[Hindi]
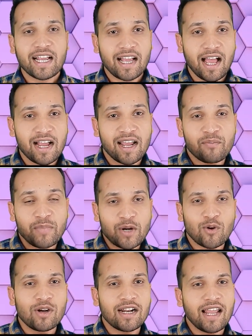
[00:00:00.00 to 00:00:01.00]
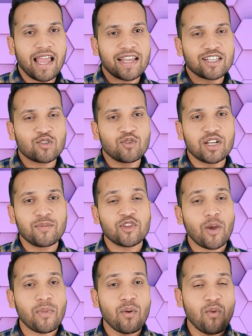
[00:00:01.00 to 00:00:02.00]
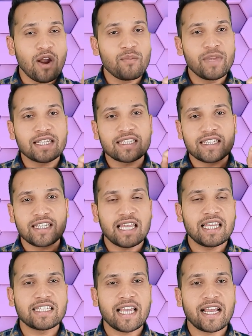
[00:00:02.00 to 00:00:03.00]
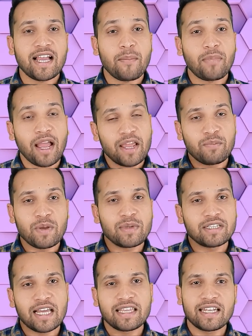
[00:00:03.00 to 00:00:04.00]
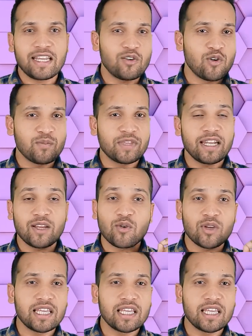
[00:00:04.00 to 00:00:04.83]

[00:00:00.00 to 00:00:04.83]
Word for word: का अगर पेट्रोल डलाएंगे स्कूटी में तो आपको वन वीक से ज्यादा जाएगा आप कहीं पे भी जाते रहिए घूमते रहिए कोई